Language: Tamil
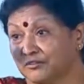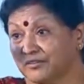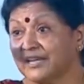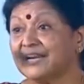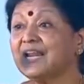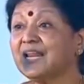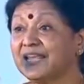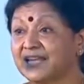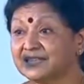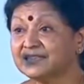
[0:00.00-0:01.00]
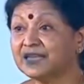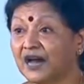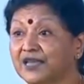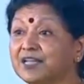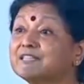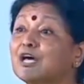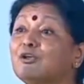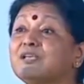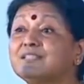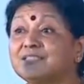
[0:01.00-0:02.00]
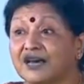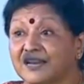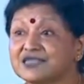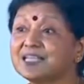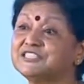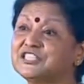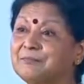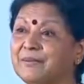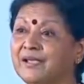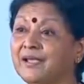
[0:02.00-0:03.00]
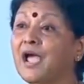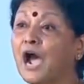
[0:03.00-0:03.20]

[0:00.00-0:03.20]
இவங்க நிலையில இருந் நான் இருந்தாலோ இதுதானே செஞ்சிருப்பேன்